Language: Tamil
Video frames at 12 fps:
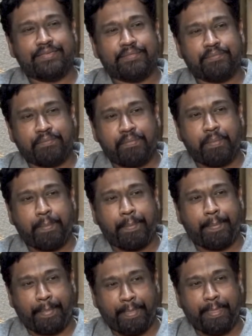முத்துக்குமார் சார்
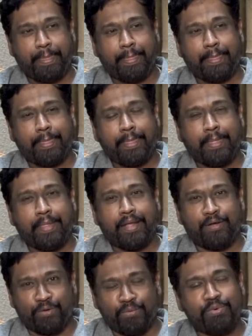எவ்வளோ மிஸ் பண்ணுறேன்
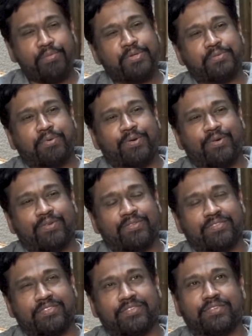ரொம்ப மிஸ் பண்ணுறோம்
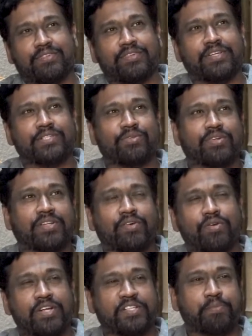என்ன சொல்கிறது
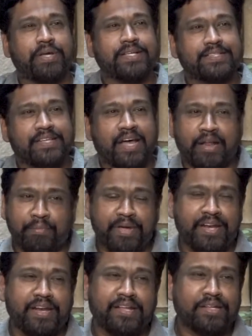அவருடைய ஸ்பேஸுக்கு யாருமே
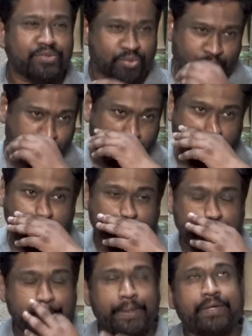இல்லைன்னு தான் சொல்லணும்
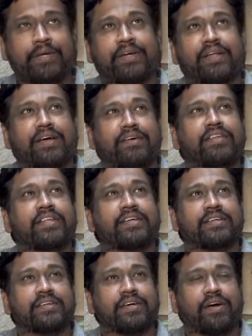நான் வந்து
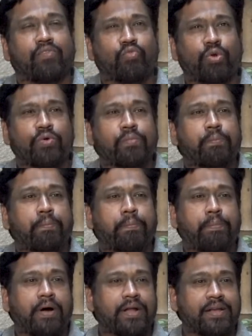அவ்வளோ
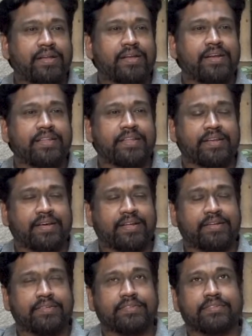பாடல்கள்
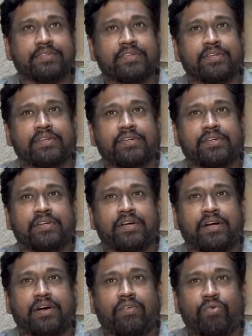எழுதியிருக்காரு
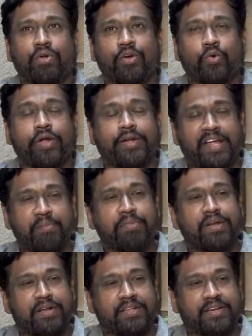அவ்வளோ குயிக்
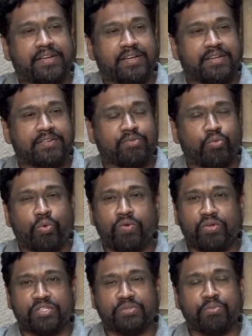டைமில் எழுதியிருக்காரு ஒவ்வொரு
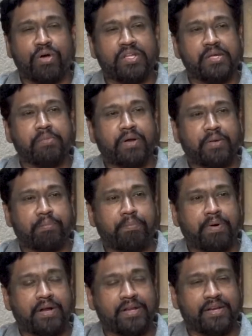வருஷமும் அதிகமான
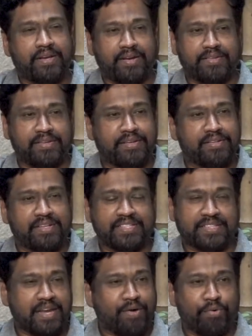பாடல்கள் எழுதின
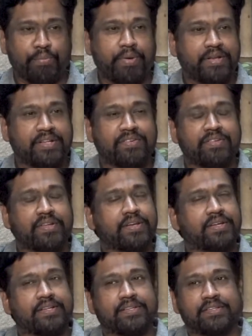லிஸ்ட்டில் அவர் பேர் தான்
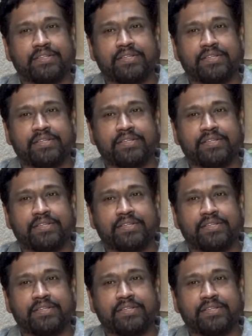வந்திருக்கு